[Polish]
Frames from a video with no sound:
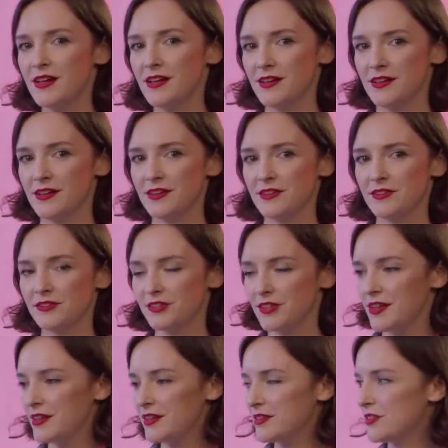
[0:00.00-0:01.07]
e,
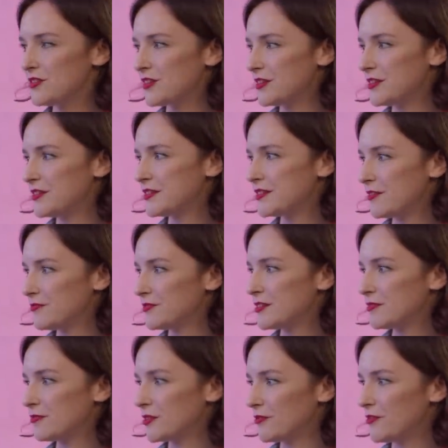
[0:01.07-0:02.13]
że jeżeli chcą
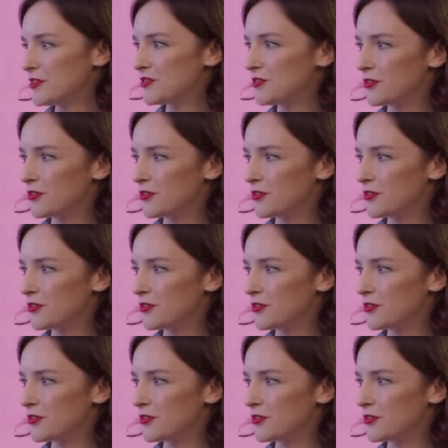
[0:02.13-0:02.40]
dyskutować,